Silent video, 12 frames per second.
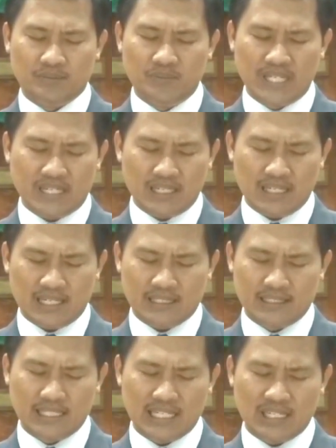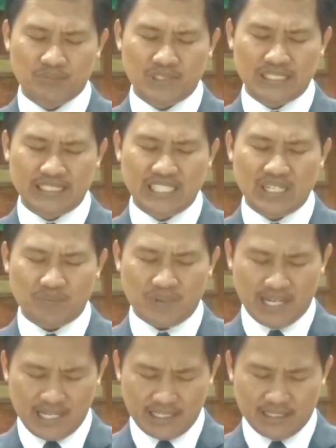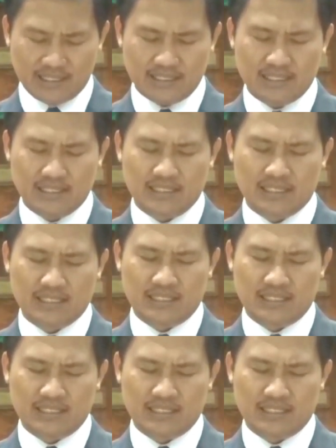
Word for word: biarlah dalam setiap hal